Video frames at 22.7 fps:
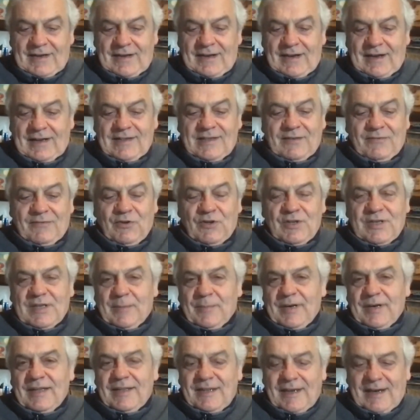Anzi, voi
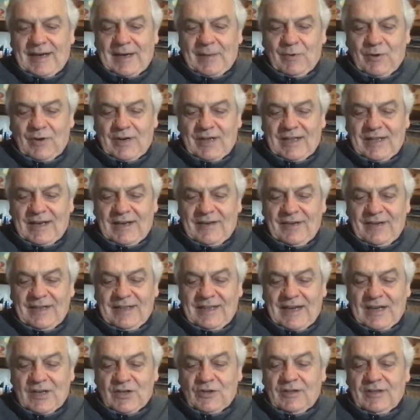saprete che la bocca della
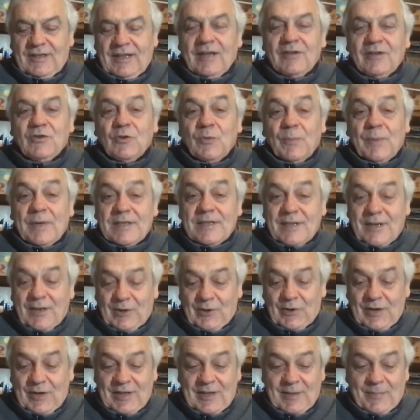verità è soltanto un
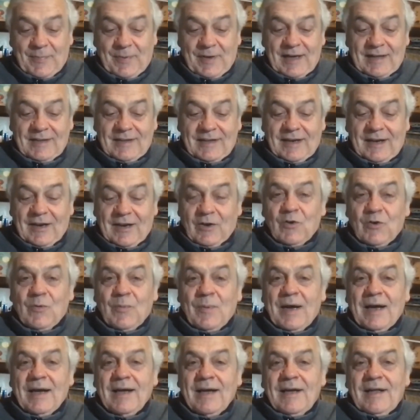mascherone di pietra a
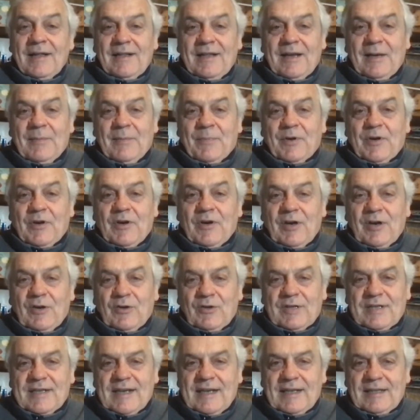Roma nel pronao
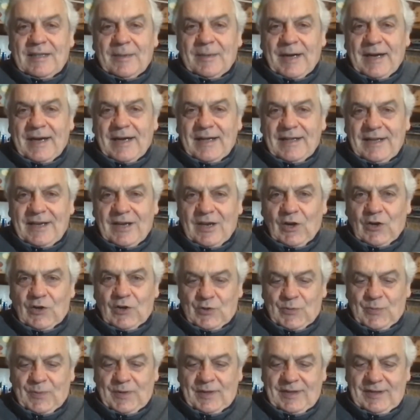di Santa Maria di
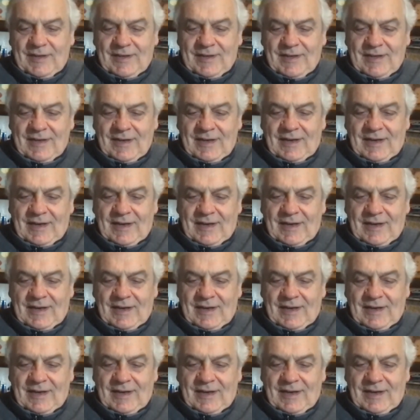Cosbedin,